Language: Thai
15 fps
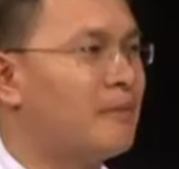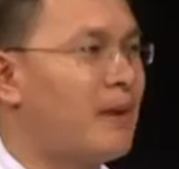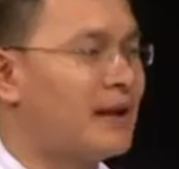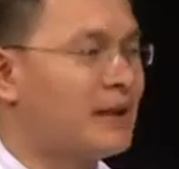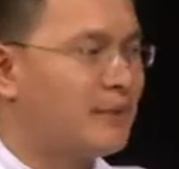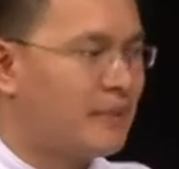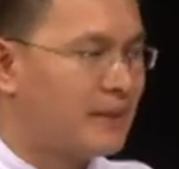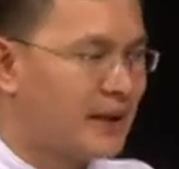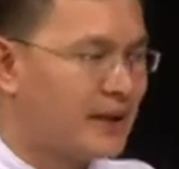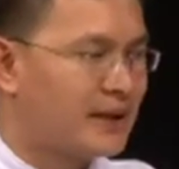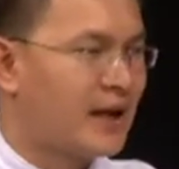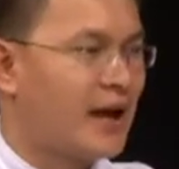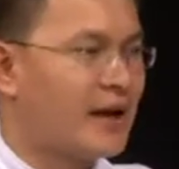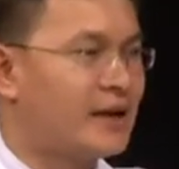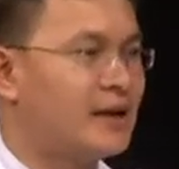มาที่ประเทศ
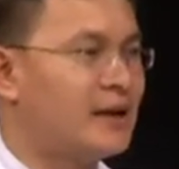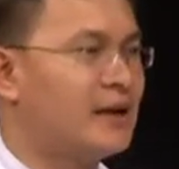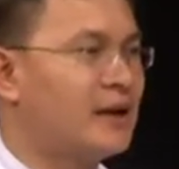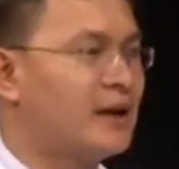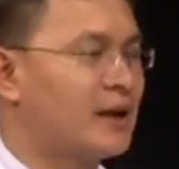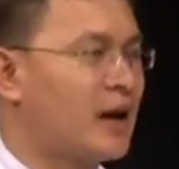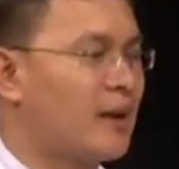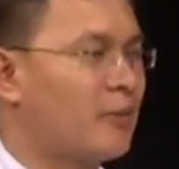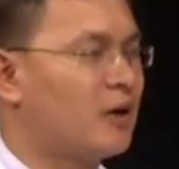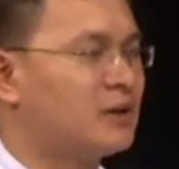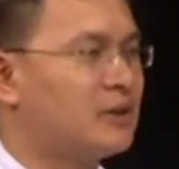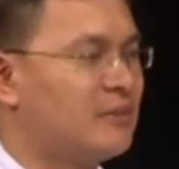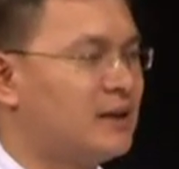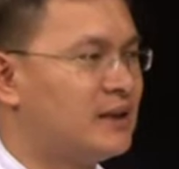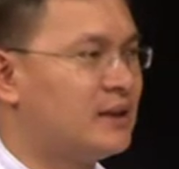ไทยครับรบก็
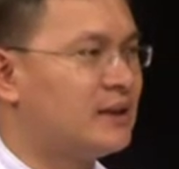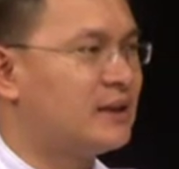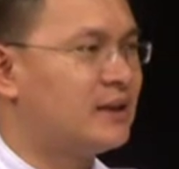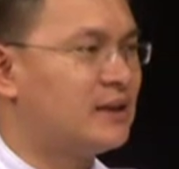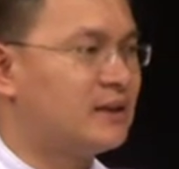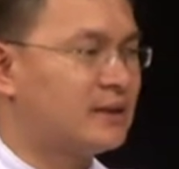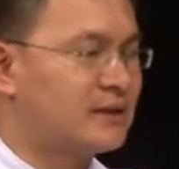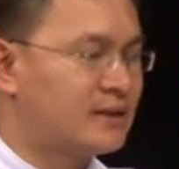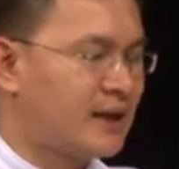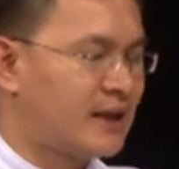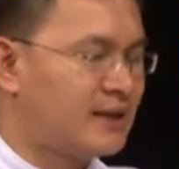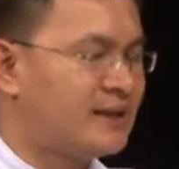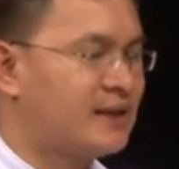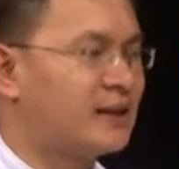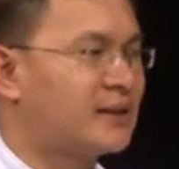จะมีใน
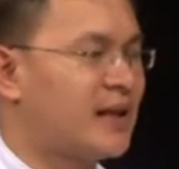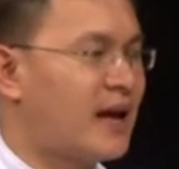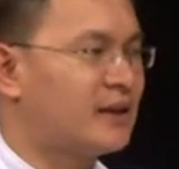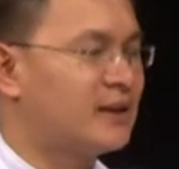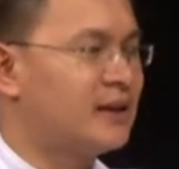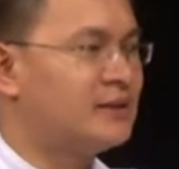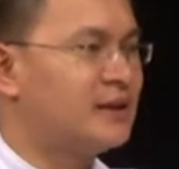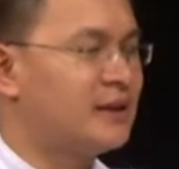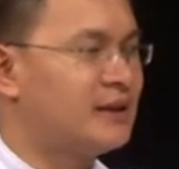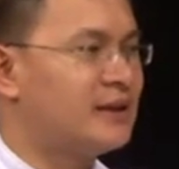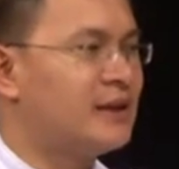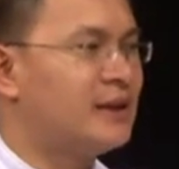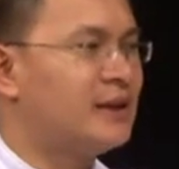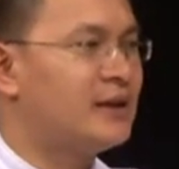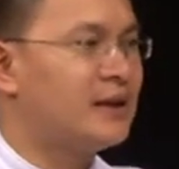ที่ต่างๆ อย่างเช่น
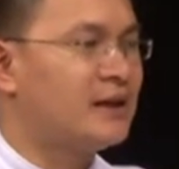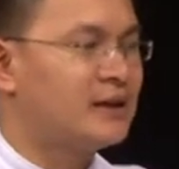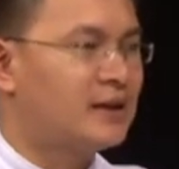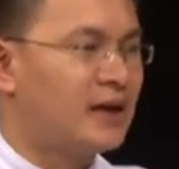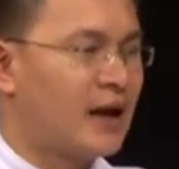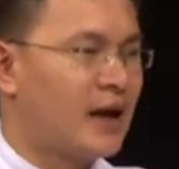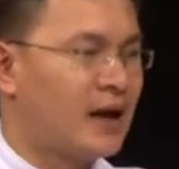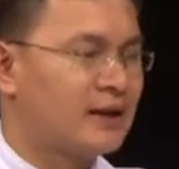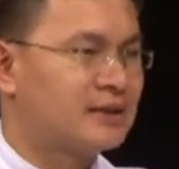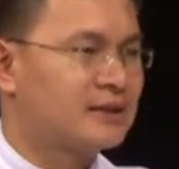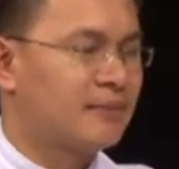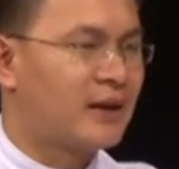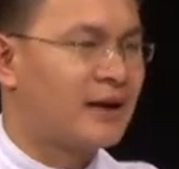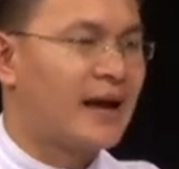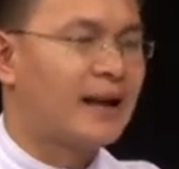ที่
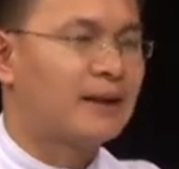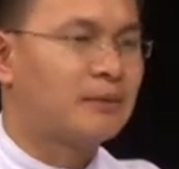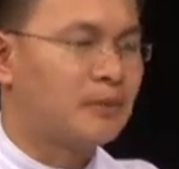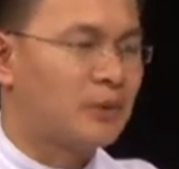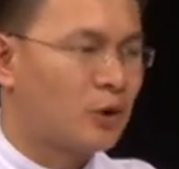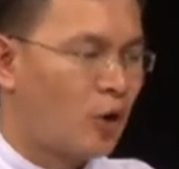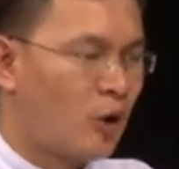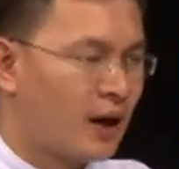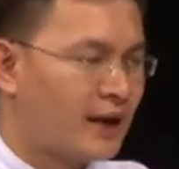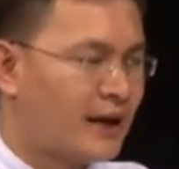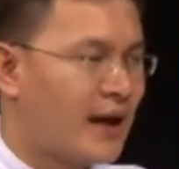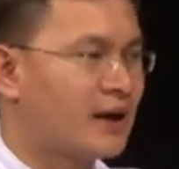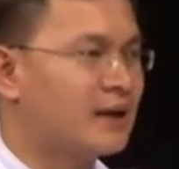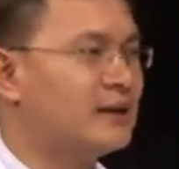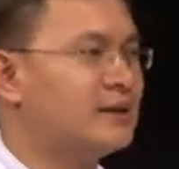สำนักงานของค
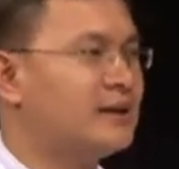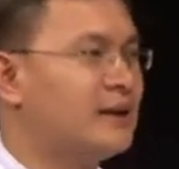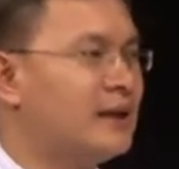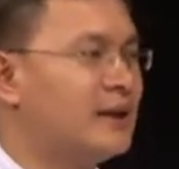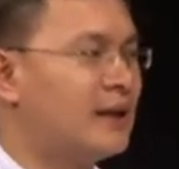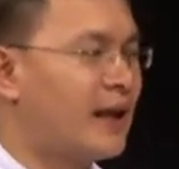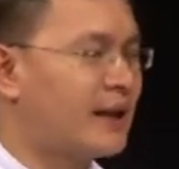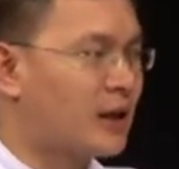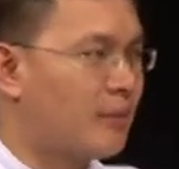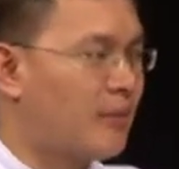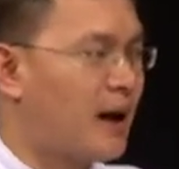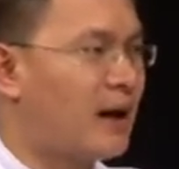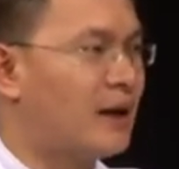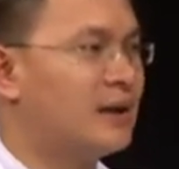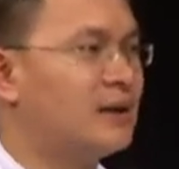ณะคือที่รัฐกระ
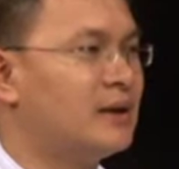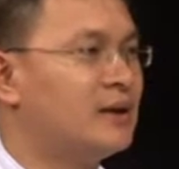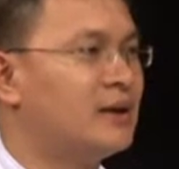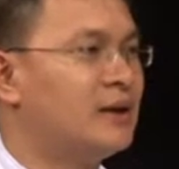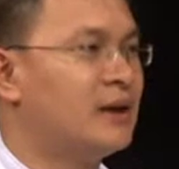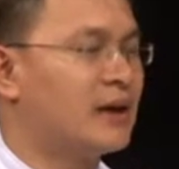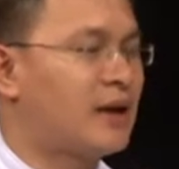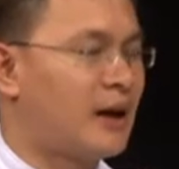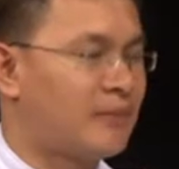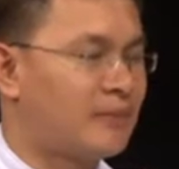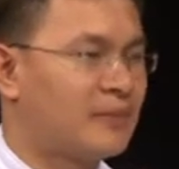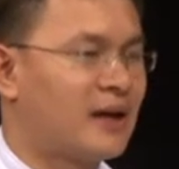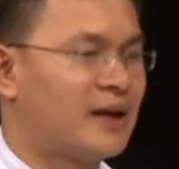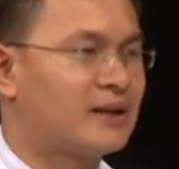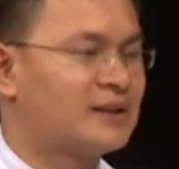บังอืมครับ
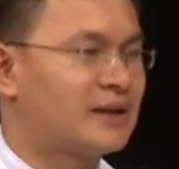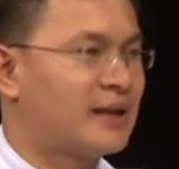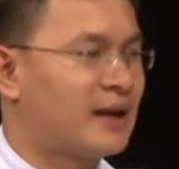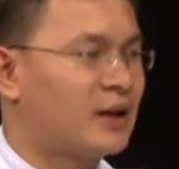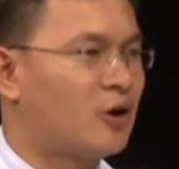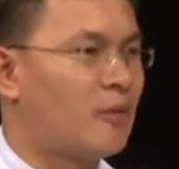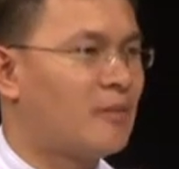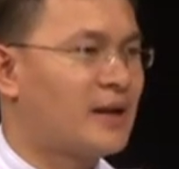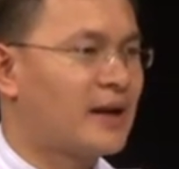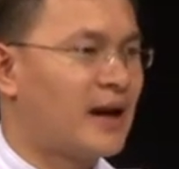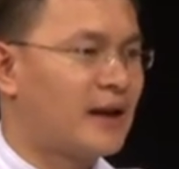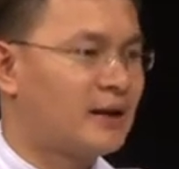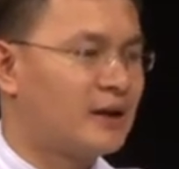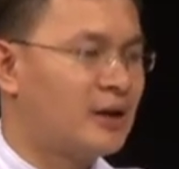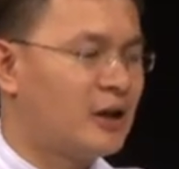นะจากนั้นก็มีกา
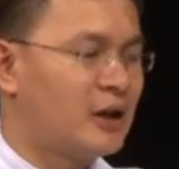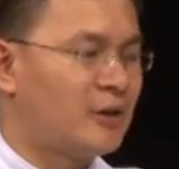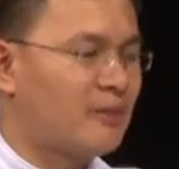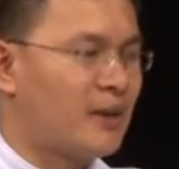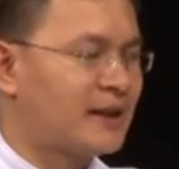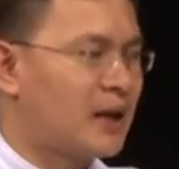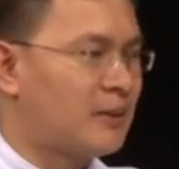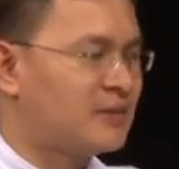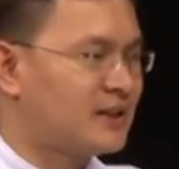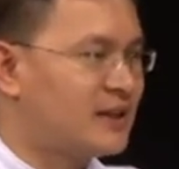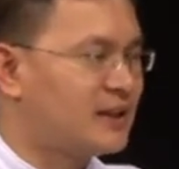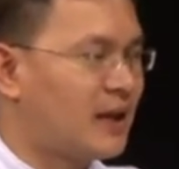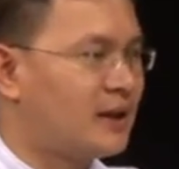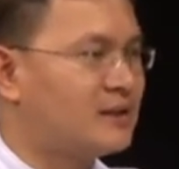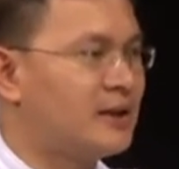รไปตามสถานที่
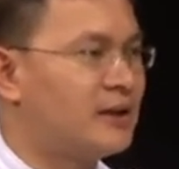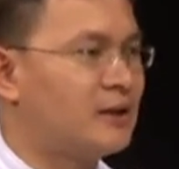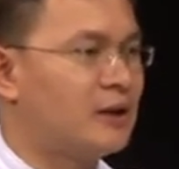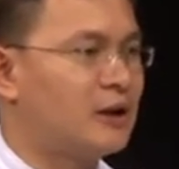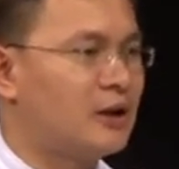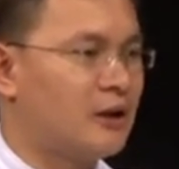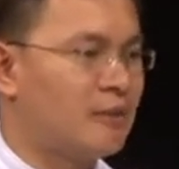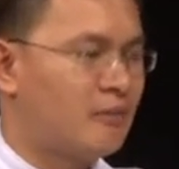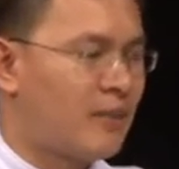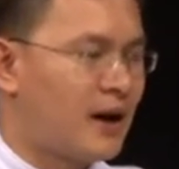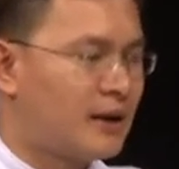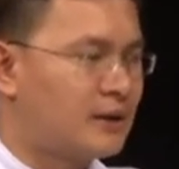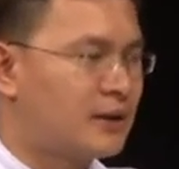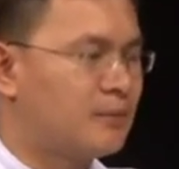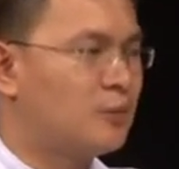ต่างเช่นบ้า
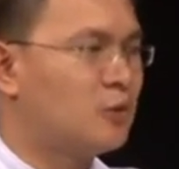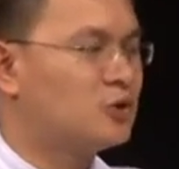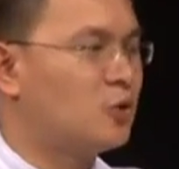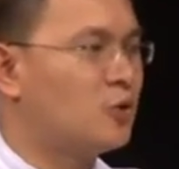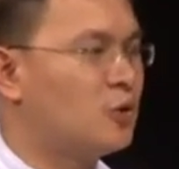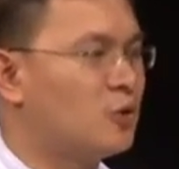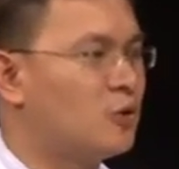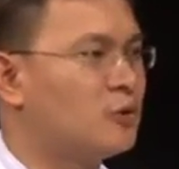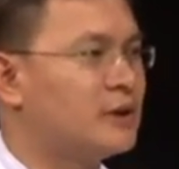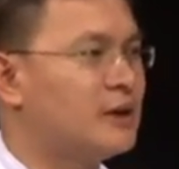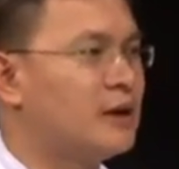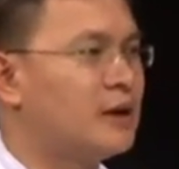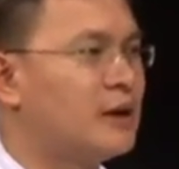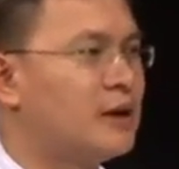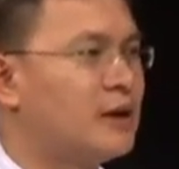นผู้สูงอายุที่